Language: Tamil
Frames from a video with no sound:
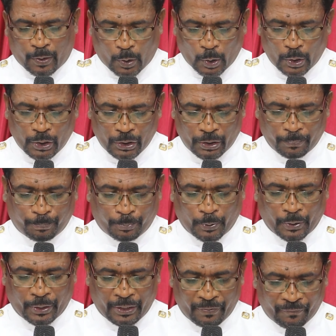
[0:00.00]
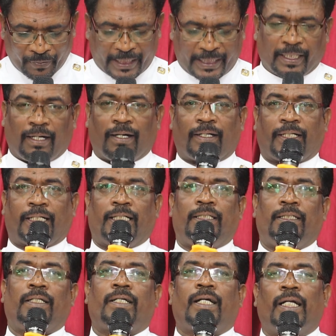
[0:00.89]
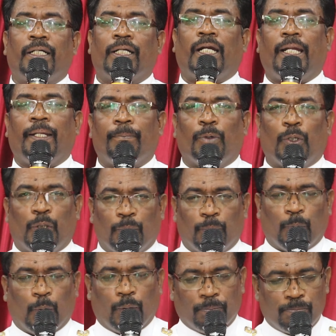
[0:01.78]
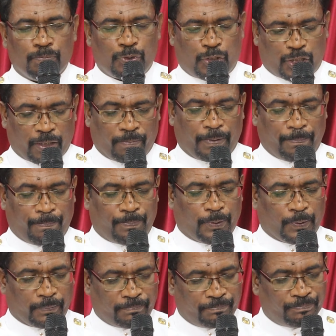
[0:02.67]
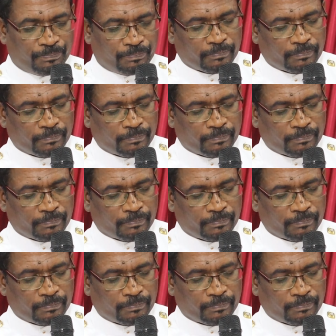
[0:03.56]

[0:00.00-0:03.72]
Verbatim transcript: கொண்டு போய் விட்டார்கள் கண்களை முடுவோம் செபிப்போம்